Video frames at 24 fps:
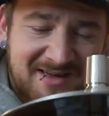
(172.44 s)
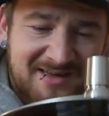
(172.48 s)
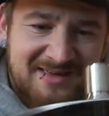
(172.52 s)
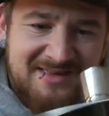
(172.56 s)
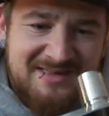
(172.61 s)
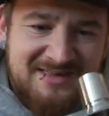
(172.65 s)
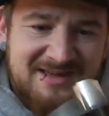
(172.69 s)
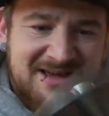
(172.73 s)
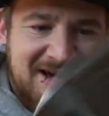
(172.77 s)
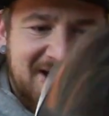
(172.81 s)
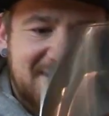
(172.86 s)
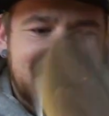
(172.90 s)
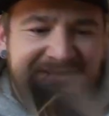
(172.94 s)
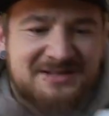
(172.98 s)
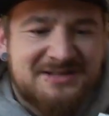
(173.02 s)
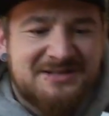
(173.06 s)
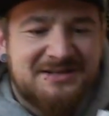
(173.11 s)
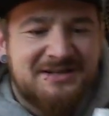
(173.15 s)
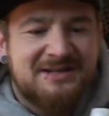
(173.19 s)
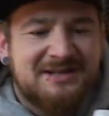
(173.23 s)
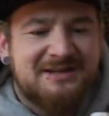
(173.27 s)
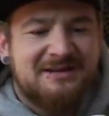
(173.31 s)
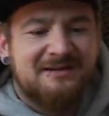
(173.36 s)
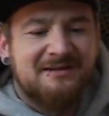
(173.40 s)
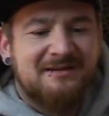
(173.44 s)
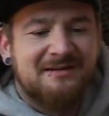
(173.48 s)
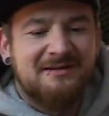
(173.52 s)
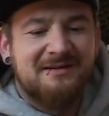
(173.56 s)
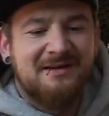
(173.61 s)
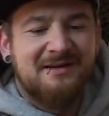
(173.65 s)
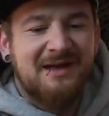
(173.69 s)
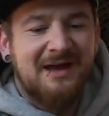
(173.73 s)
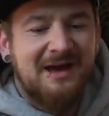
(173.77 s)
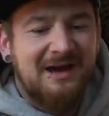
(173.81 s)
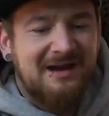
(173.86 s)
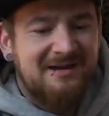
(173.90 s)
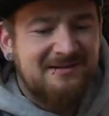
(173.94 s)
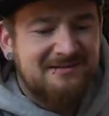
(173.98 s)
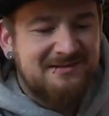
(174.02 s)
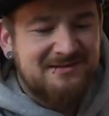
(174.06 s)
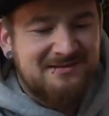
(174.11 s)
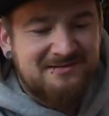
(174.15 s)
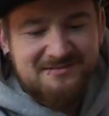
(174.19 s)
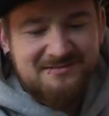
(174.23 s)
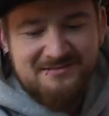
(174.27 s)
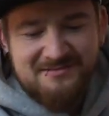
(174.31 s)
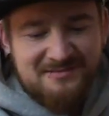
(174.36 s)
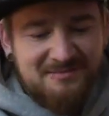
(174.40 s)
ich kann ihn knicken. Ja,
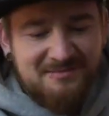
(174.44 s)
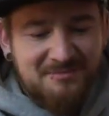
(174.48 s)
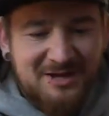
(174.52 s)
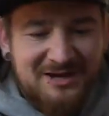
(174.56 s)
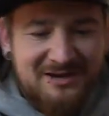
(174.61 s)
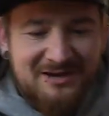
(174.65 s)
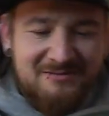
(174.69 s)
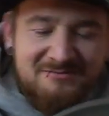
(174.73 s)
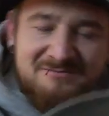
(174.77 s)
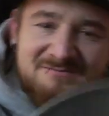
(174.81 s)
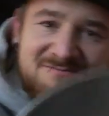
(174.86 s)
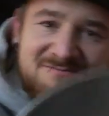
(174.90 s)
ich, ich sag mal,